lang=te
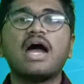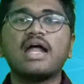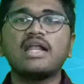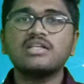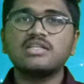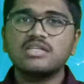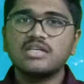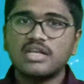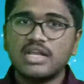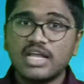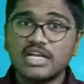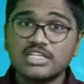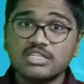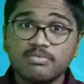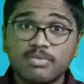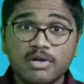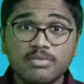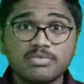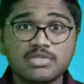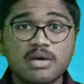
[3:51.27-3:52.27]
అండ్
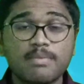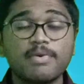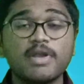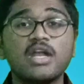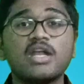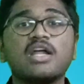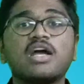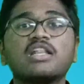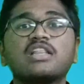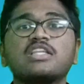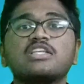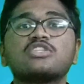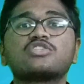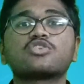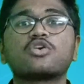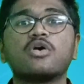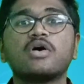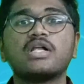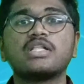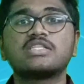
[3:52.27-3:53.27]
నెక్స్ట్ మనం సపరేట్గా
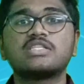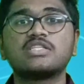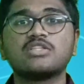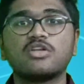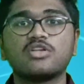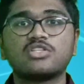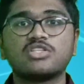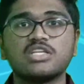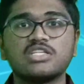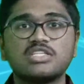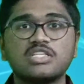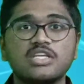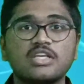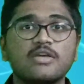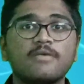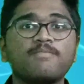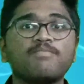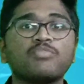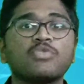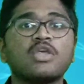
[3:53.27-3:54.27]
తీసుకోవాల్సింది వచ్చేసి
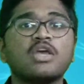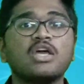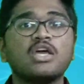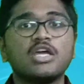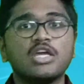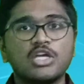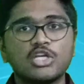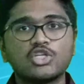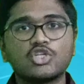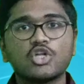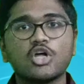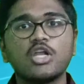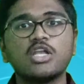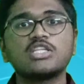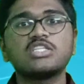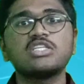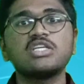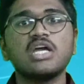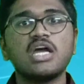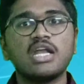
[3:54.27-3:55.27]

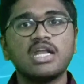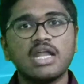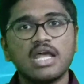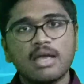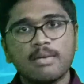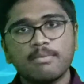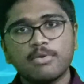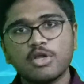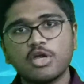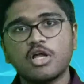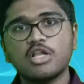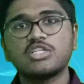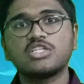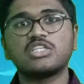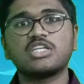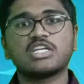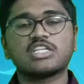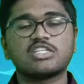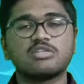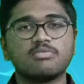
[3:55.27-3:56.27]
హిస్టాలజీ అండ్
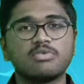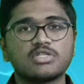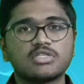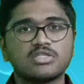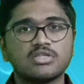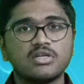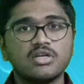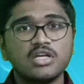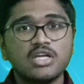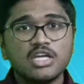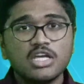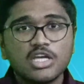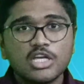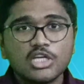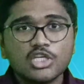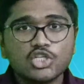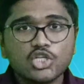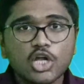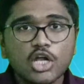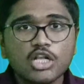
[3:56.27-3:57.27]
ఎంబ్రియాలజీ టెక్స్ట్ బుక్స్
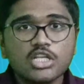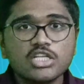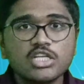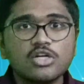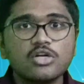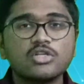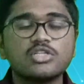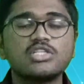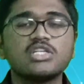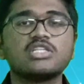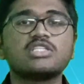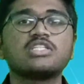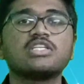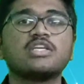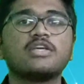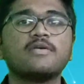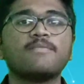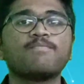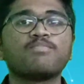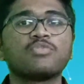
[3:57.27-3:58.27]
హిస్టాలజీకి
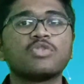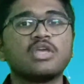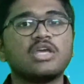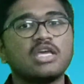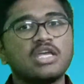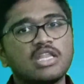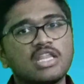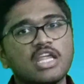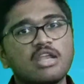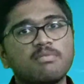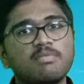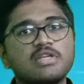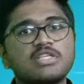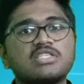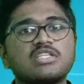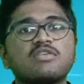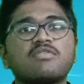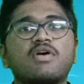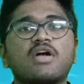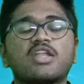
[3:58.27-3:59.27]
వచ్చేసి
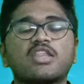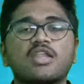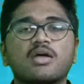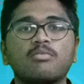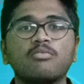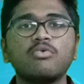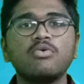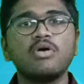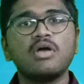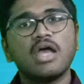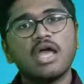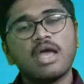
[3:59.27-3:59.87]
ఇందర్బీర్ సింగ్ వాడతాము